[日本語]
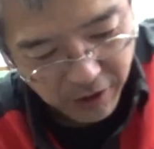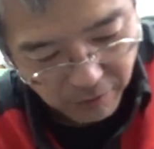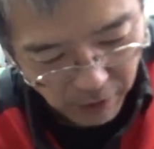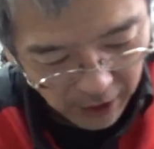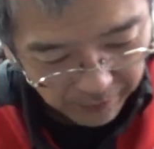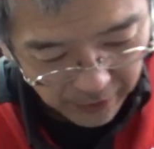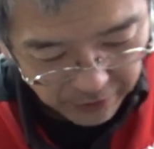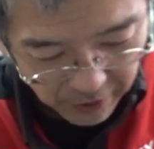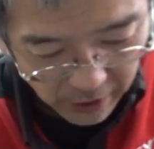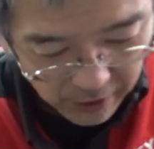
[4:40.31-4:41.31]
分かんないで
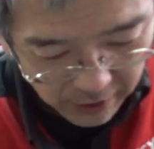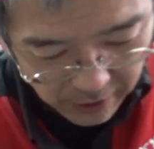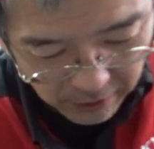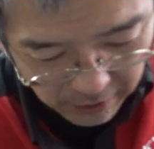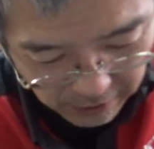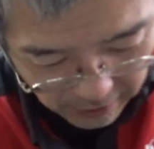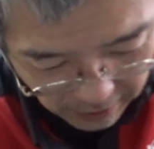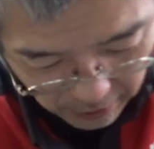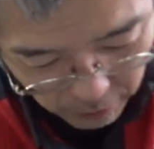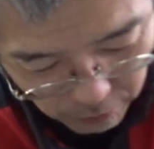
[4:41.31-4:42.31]
すねな
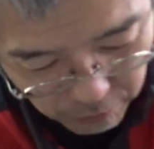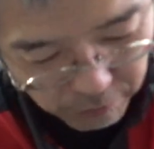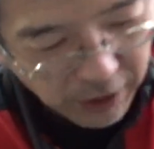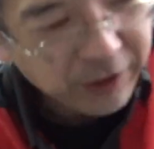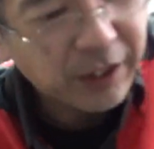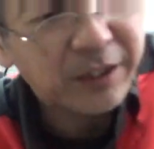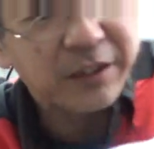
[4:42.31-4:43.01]
んかよく分かんない